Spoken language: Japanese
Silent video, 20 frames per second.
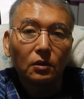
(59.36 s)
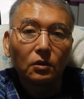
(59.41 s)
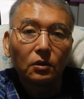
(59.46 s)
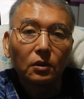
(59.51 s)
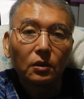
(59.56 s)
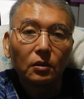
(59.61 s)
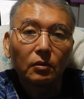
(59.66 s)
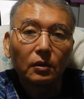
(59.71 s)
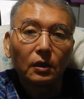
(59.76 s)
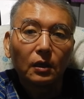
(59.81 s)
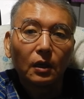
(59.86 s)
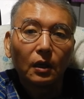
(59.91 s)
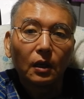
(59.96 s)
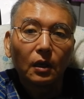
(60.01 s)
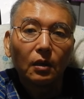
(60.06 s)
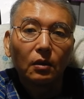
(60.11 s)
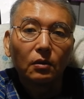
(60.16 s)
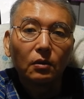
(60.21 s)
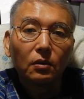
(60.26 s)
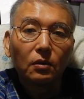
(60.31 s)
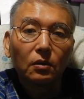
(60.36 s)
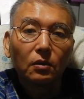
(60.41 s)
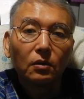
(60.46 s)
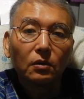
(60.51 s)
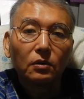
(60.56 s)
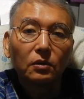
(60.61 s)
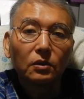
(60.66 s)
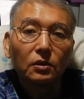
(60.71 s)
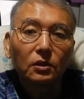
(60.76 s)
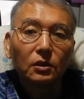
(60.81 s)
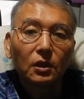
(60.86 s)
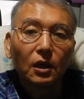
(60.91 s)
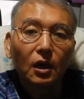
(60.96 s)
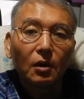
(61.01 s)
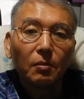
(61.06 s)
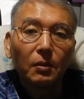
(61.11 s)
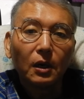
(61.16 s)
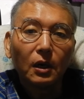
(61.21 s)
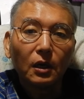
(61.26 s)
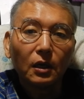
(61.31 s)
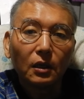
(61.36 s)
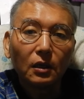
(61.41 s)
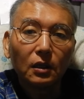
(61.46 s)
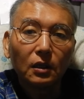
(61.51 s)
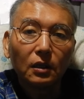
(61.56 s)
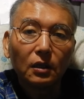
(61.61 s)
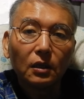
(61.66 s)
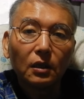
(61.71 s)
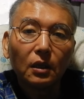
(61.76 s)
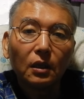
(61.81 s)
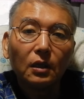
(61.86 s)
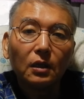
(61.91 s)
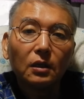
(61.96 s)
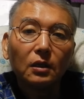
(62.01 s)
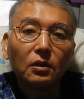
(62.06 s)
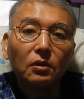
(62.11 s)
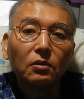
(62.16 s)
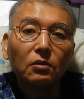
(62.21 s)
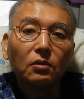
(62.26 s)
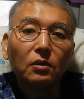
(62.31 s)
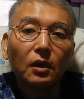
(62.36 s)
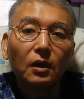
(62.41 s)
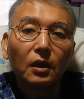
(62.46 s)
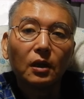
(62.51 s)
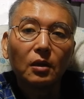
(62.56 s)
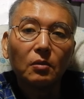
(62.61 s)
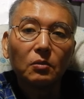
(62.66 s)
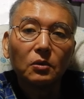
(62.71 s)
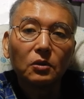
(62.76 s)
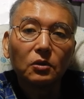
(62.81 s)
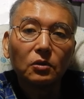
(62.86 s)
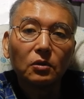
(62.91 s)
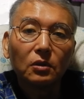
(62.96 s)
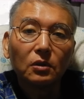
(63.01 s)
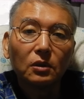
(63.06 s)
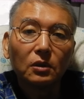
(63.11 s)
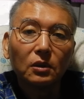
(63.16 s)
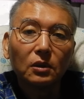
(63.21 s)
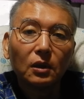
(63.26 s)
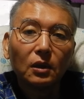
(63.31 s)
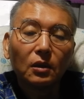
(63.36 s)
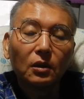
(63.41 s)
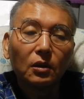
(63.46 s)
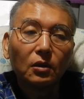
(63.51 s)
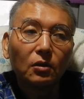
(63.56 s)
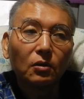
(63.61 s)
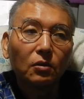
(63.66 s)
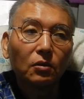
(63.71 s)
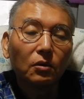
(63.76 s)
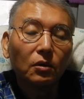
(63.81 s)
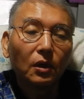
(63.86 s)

それはね、あの、捕まえていようが、刑務所に入れていよ